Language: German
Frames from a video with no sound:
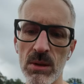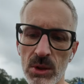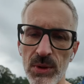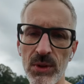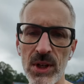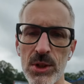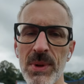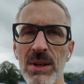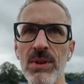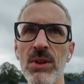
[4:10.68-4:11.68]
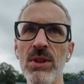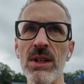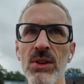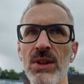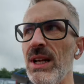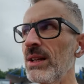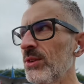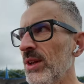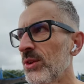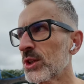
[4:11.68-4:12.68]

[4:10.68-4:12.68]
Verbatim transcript: Und es wird sehr spannend. Wie gesagt, die sehen alle sehr,